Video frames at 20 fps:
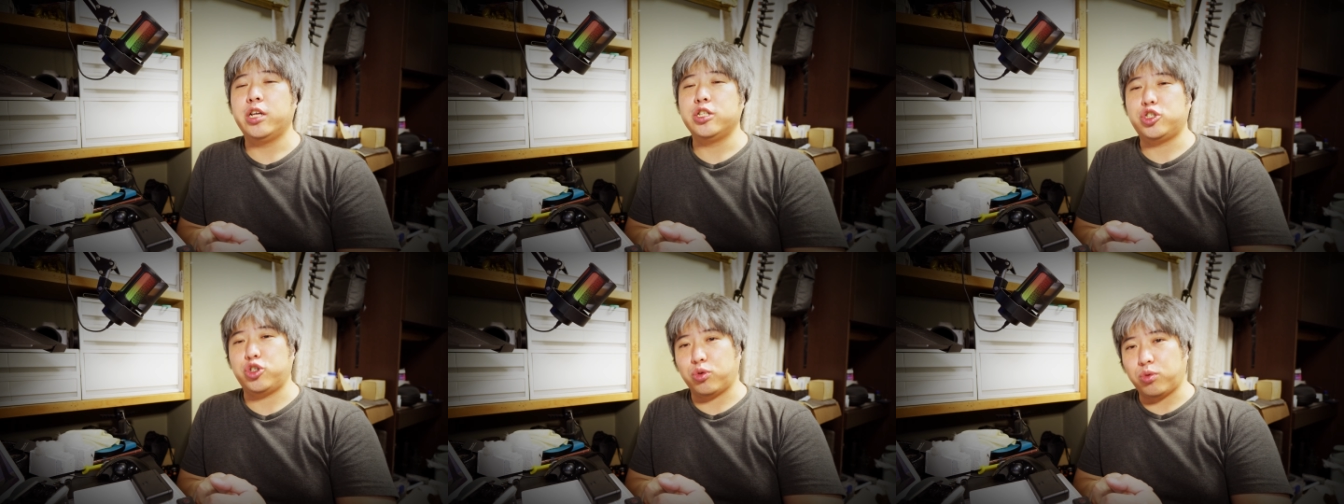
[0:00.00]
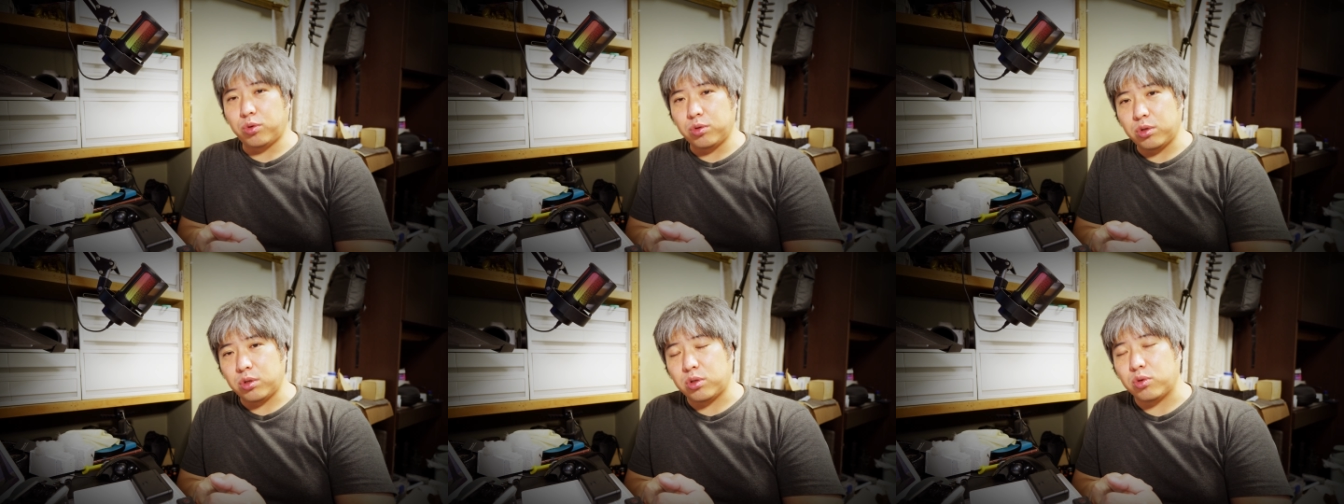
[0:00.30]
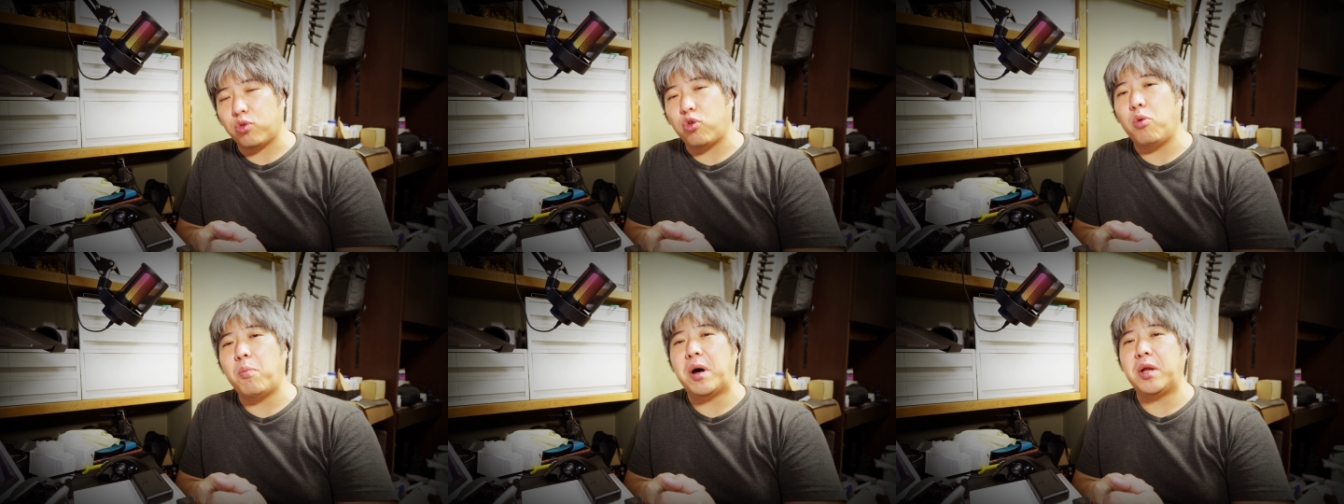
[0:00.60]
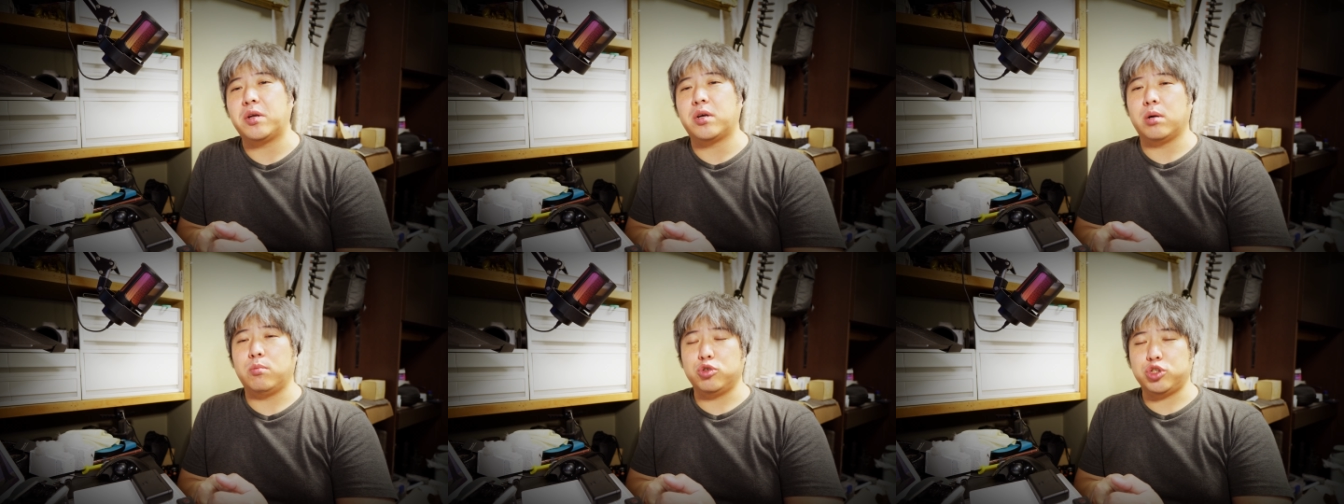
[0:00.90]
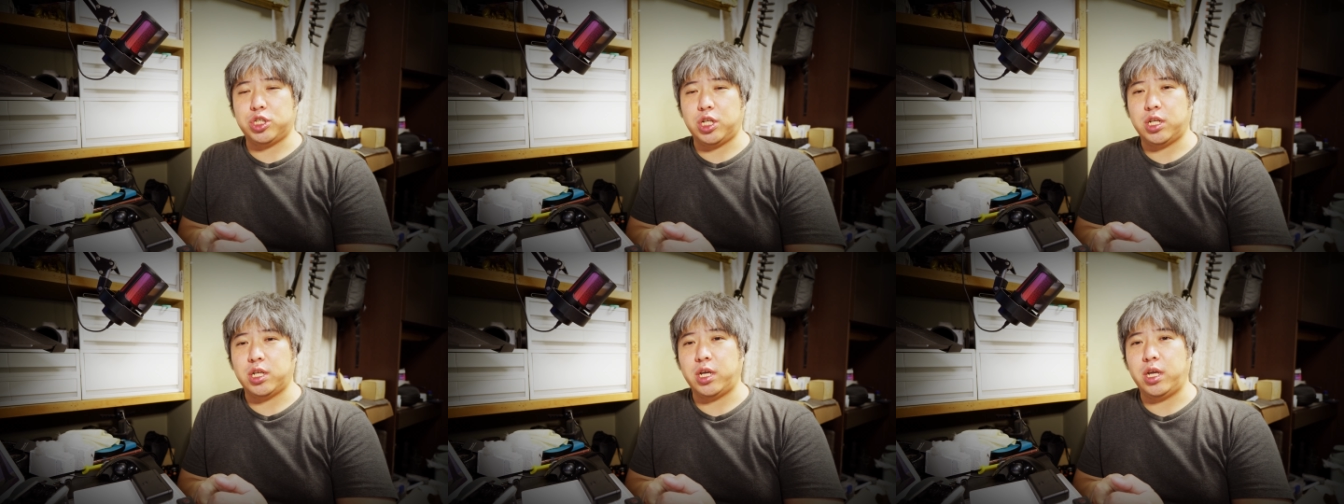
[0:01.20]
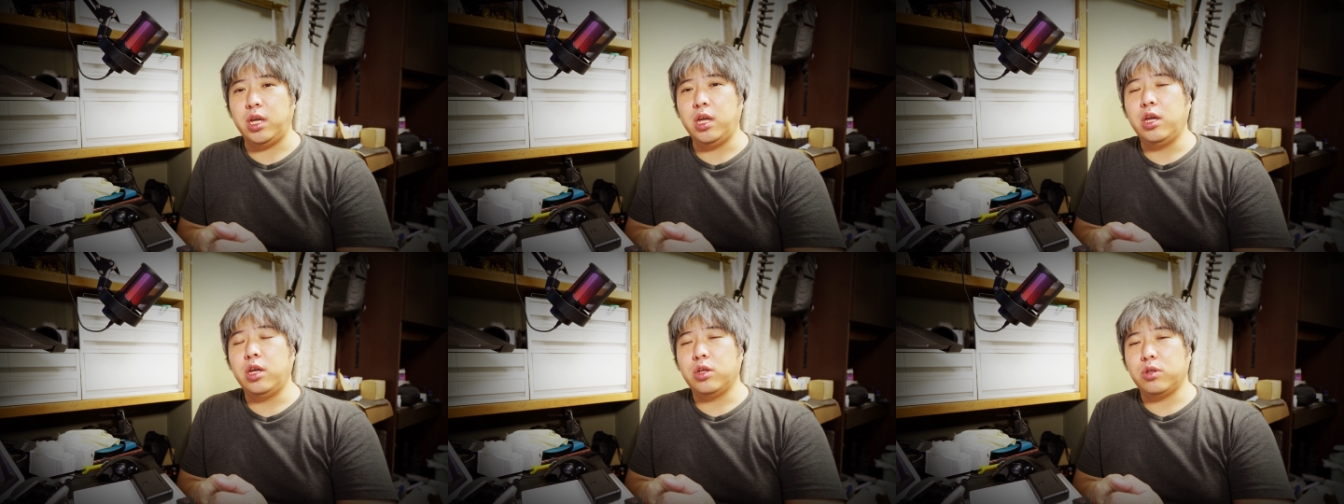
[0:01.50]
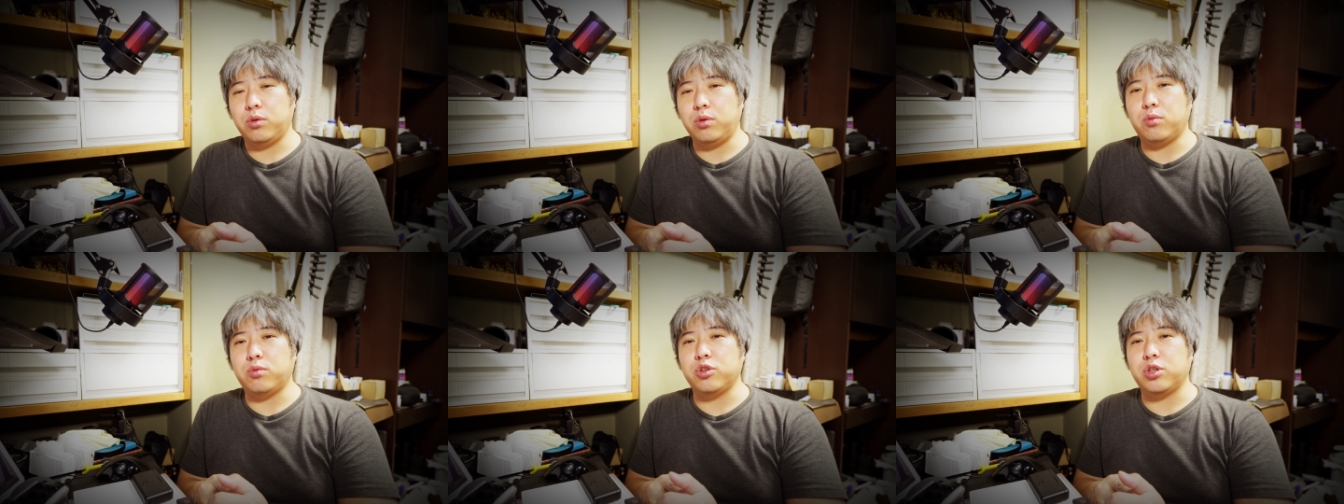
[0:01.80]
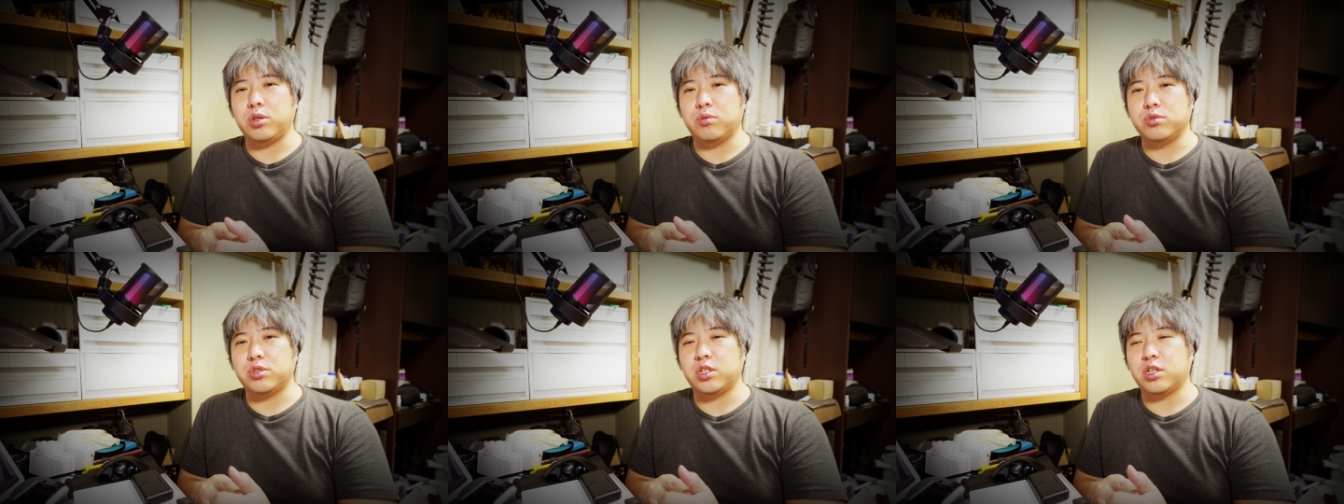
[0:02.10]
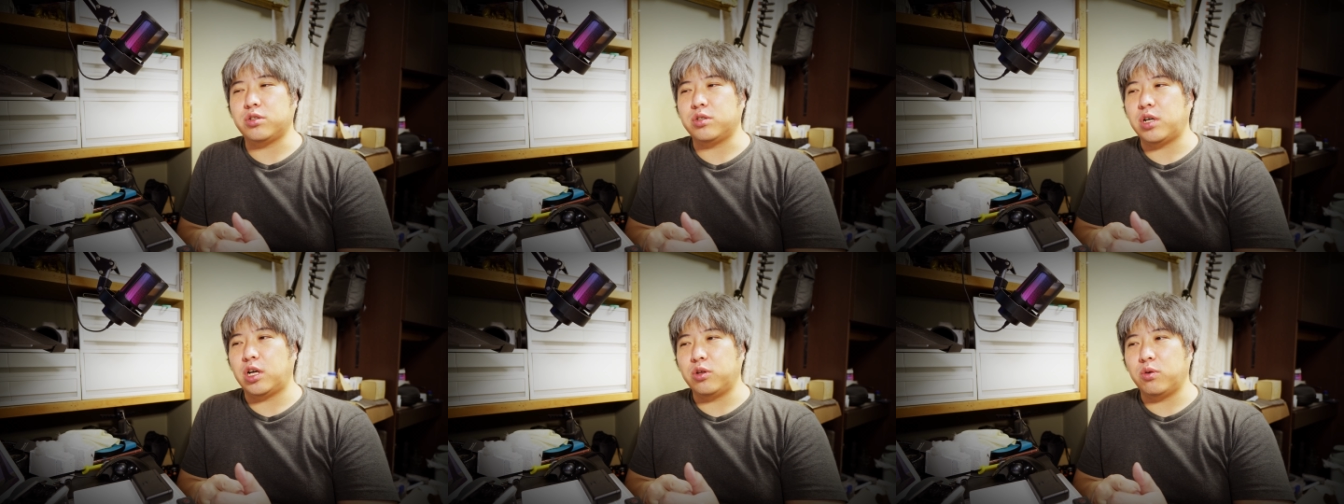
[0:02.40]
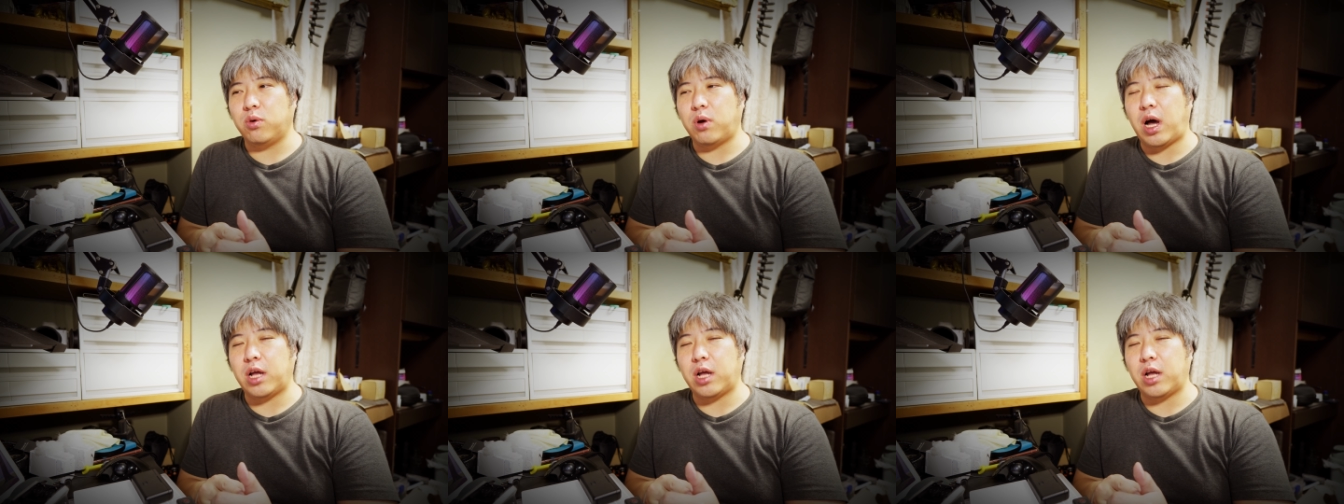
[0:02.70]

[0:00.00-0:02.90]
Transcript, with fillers: ちょこっと困るかもしれない。ということで、おそらくあの、